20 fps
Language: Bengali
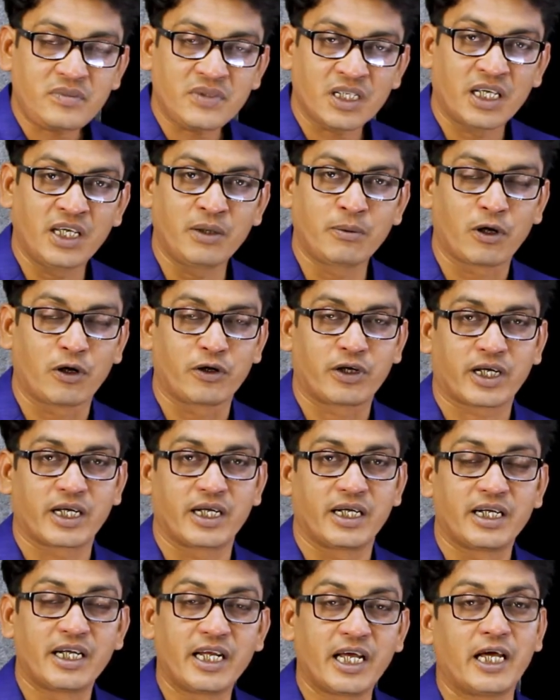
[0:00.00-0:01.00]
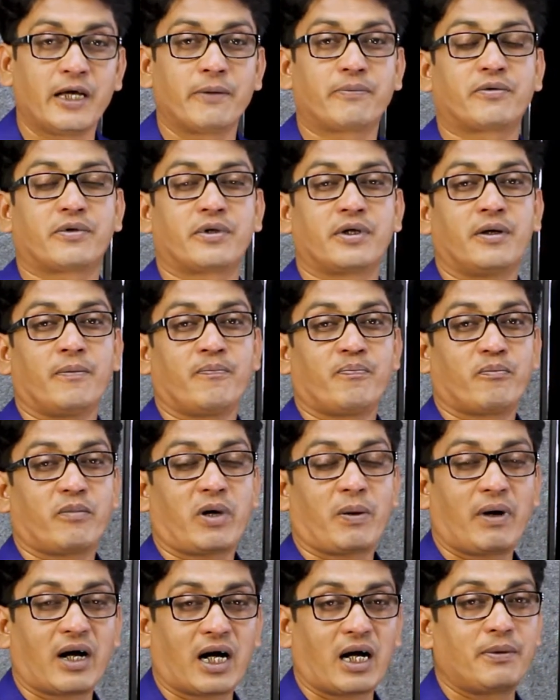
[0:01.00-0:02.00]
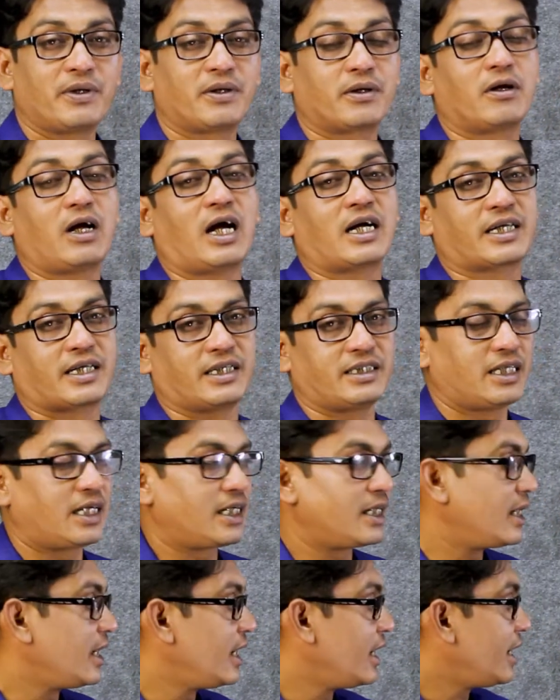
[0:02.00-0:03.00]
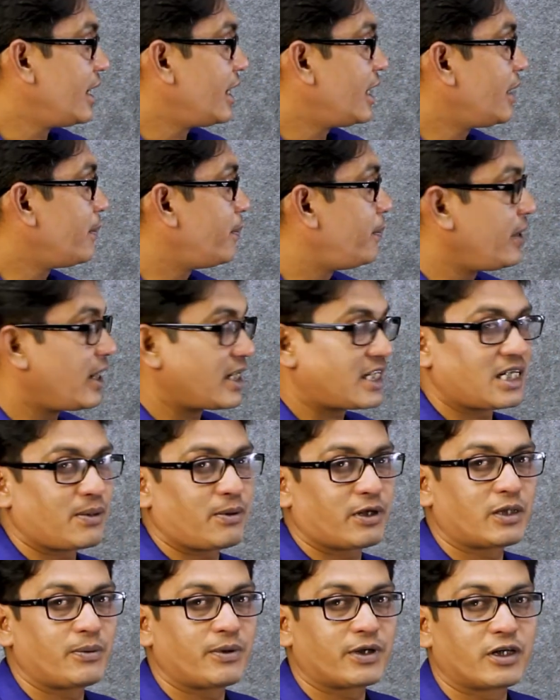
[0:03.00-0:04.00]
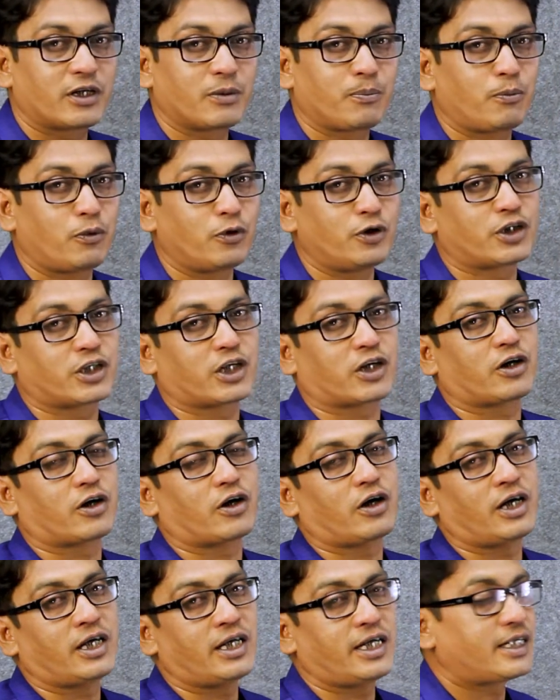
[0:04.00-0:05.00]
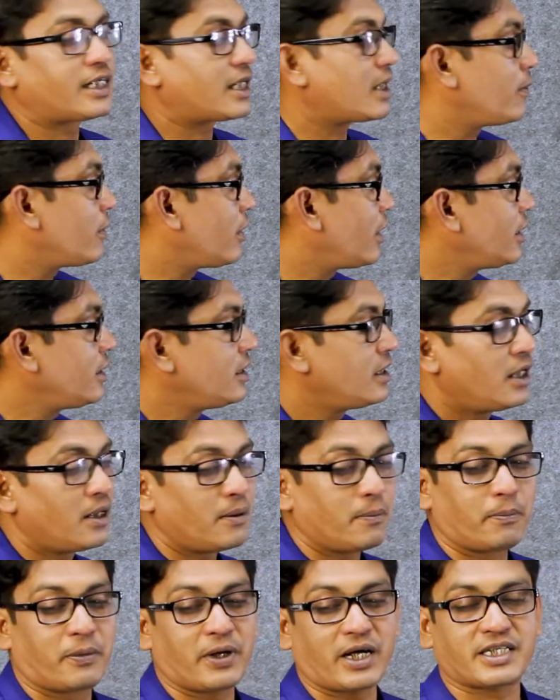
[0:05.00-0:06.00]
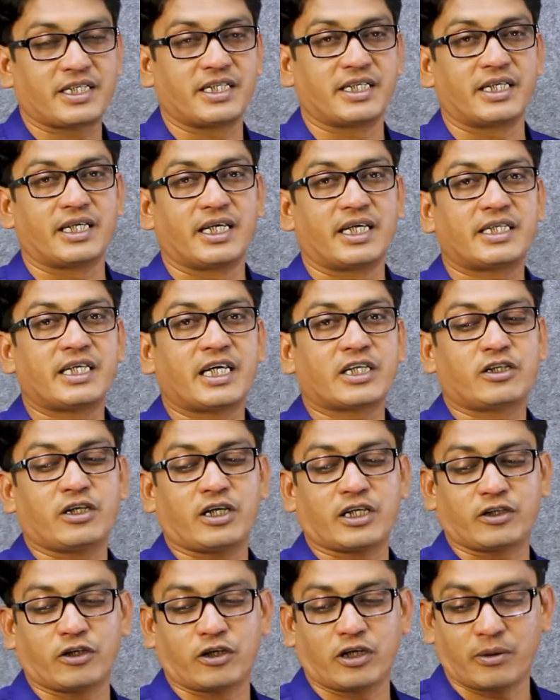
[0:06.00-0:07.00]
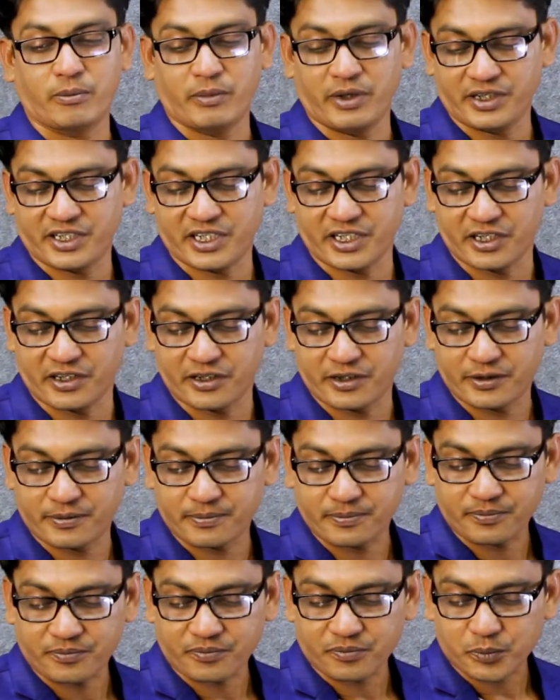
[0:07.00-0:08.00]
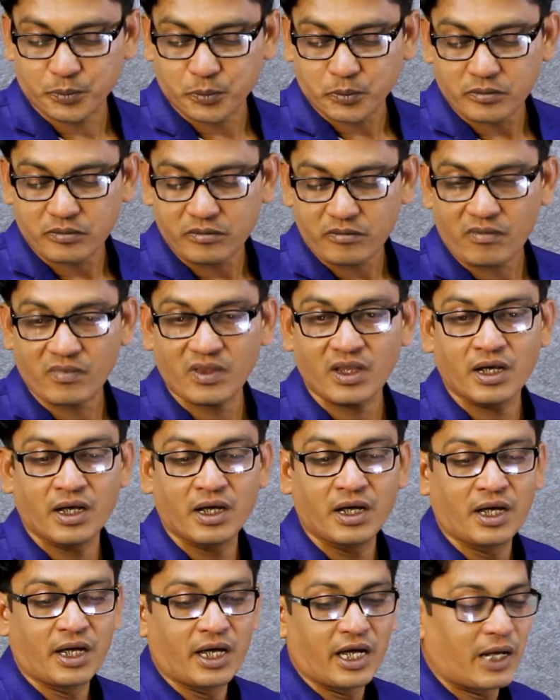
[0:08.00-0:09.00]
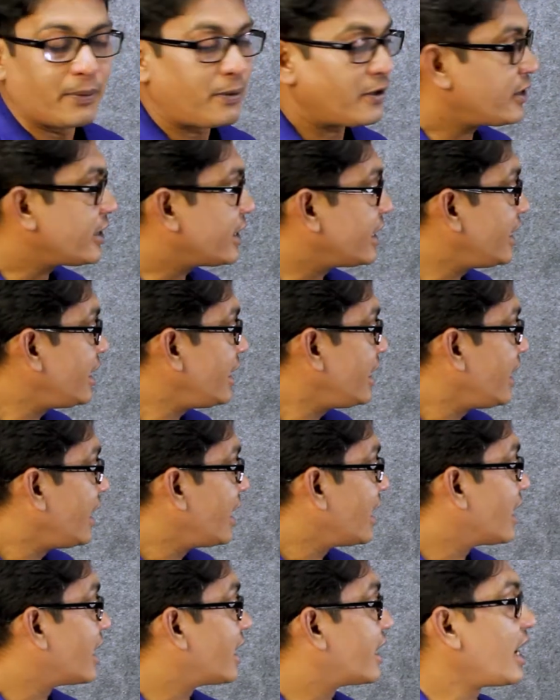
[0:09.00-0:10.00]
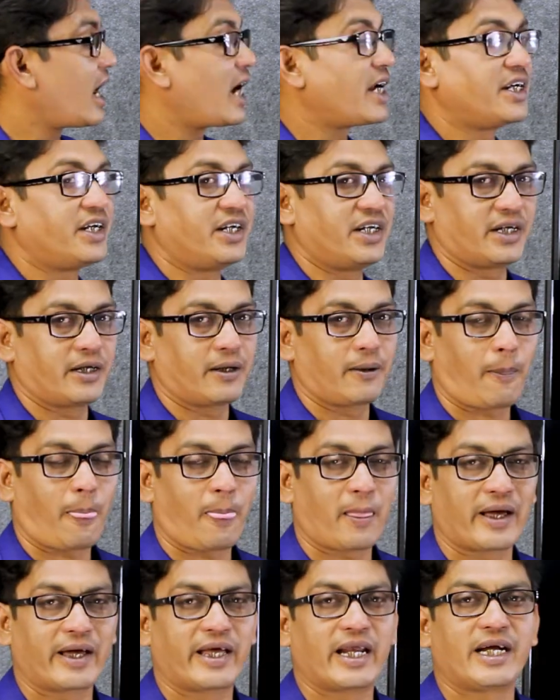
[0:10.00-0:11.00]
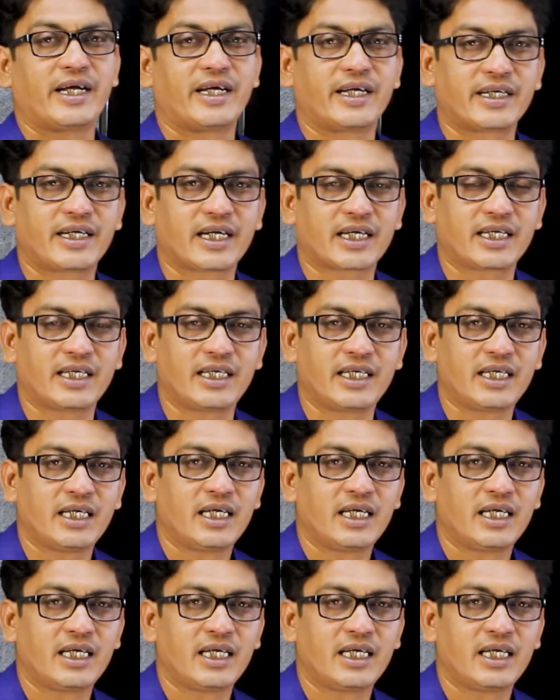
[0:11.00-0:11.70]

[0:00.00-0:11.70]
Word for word: কি বলে এটাকে নেপস বা ভাঙা ভিতরগুলো আটকে যায় এই ব্রাশের মাধ্যমে এগুলো পরিষ্কার করা হয় এটাকে বলা হয় ব্রাশিং এটা এক ধরনের এরপর এবার কি গ্রাইন্ডিং গ্রাইন্ডিংটা কি